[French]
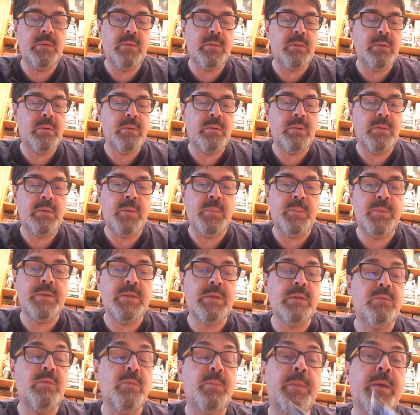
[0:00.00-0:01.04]
euh, et puis
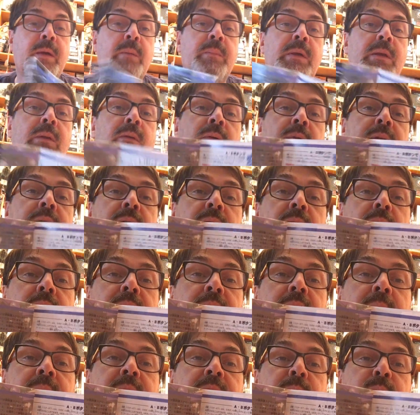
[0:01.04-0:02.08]
ça vous permet d'en
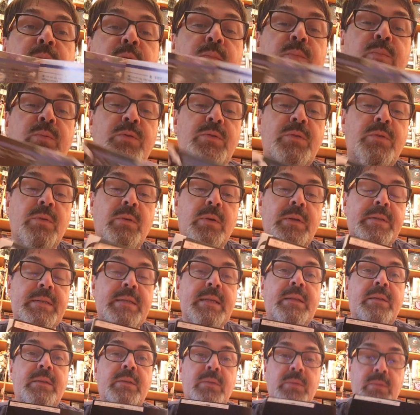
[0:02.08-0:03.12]
découvrir un petit peu plus dans,
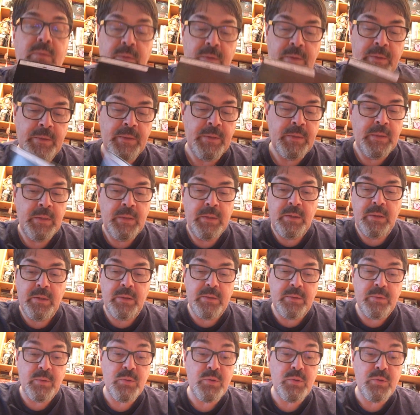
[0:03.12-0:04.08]
cette, euh,